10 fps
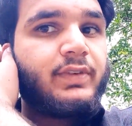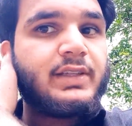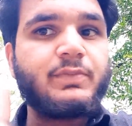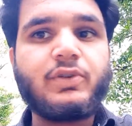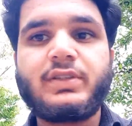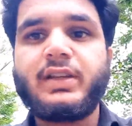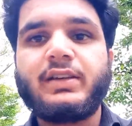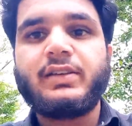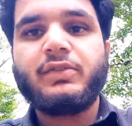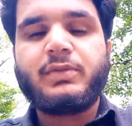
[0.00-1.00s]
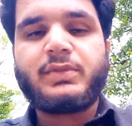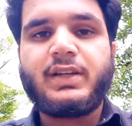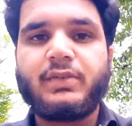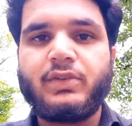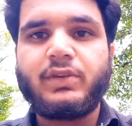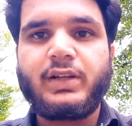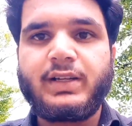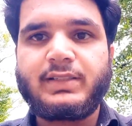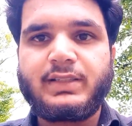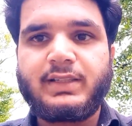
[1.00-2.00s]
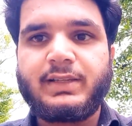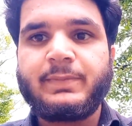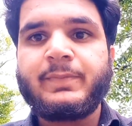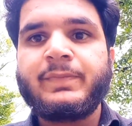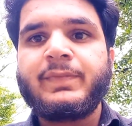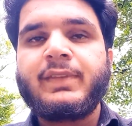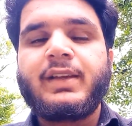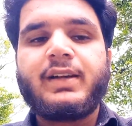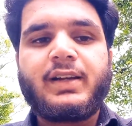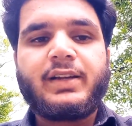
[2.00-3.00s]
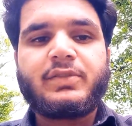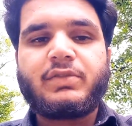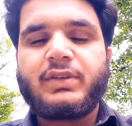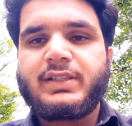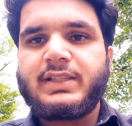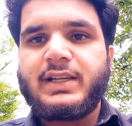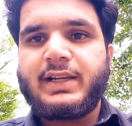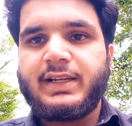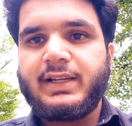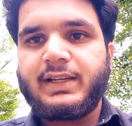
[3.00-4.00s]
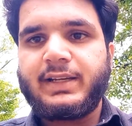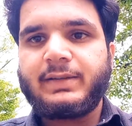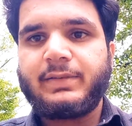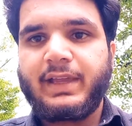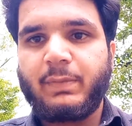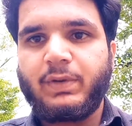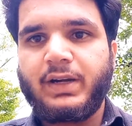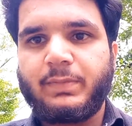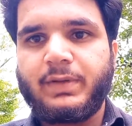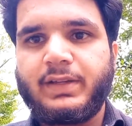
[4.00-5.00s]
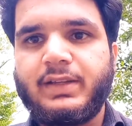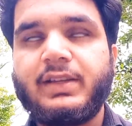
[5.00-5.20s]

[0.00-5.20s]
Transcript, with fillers: फेसबुक से यूट्यूब से डाउनलोड कर सकते हैं करके उसको अच्छे से एडिट करें कैप कट पे